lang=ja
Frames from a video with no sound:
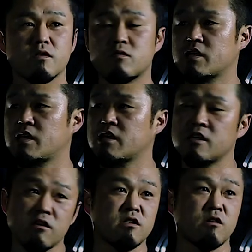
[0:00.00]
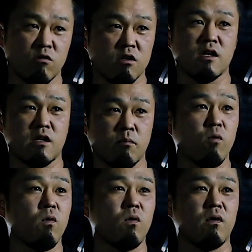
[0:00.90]
それができなくなることだって
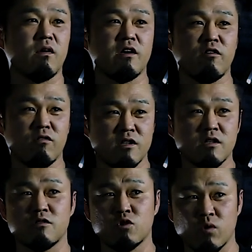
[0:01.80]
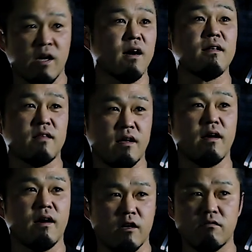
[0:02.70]
もういろんな条件があっ
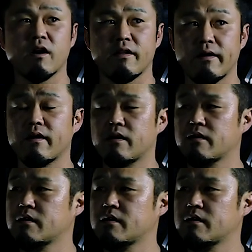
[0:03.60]
てあるわけで、